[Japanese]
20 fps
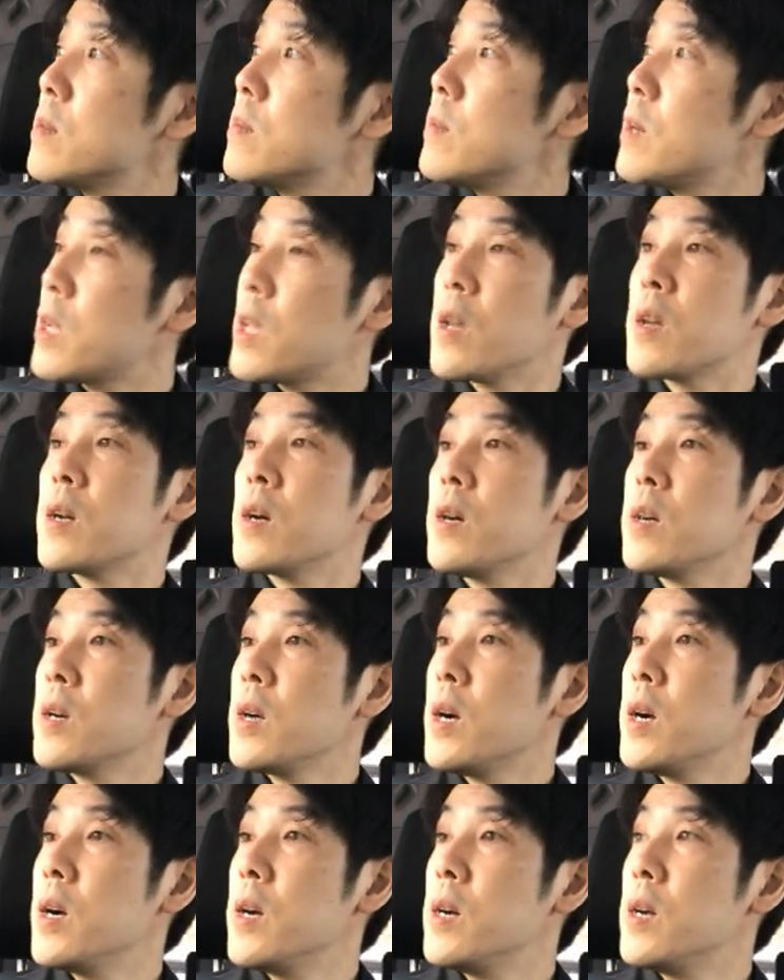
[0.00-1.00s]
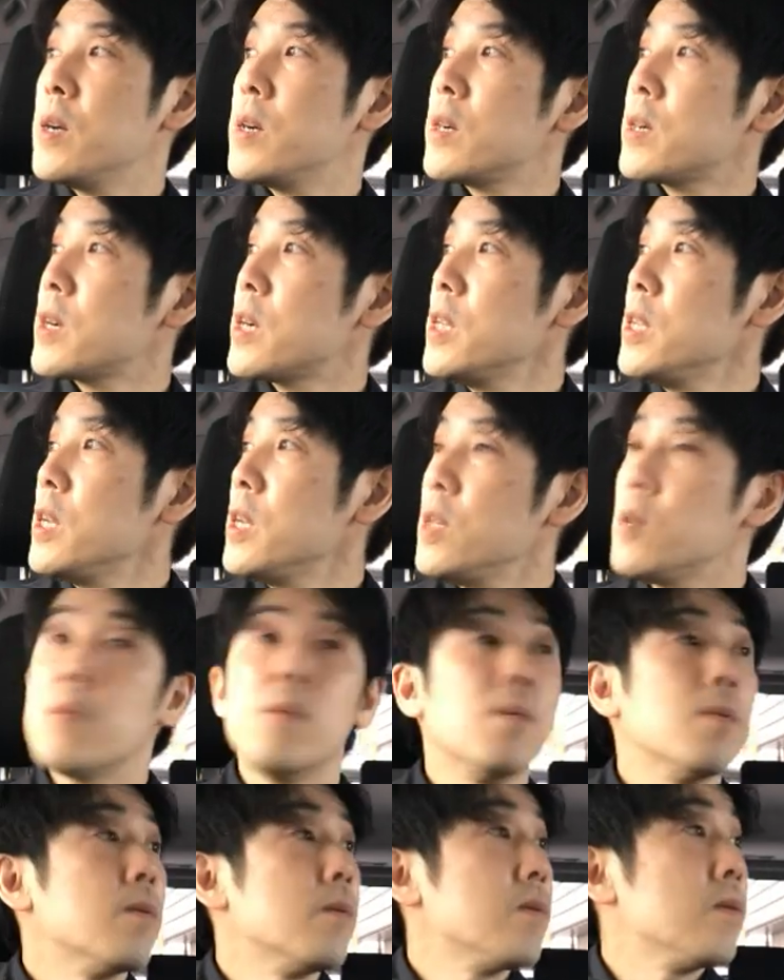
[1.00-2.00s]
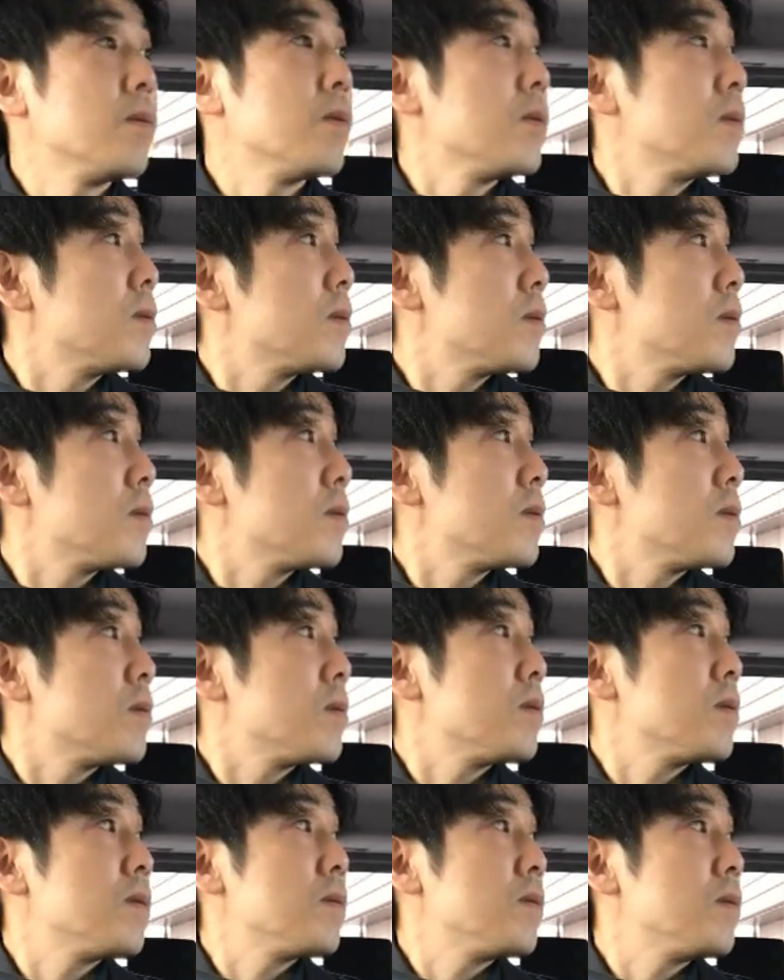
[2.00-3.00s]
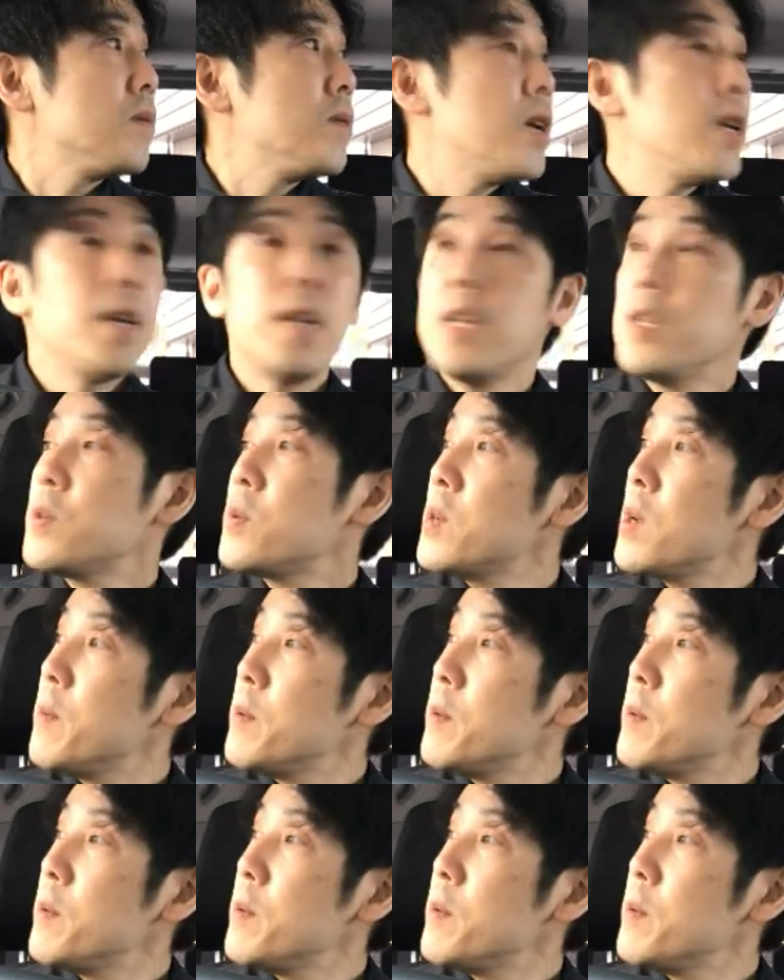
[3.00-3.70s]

まあ、血管が、えかなりこう年齢に比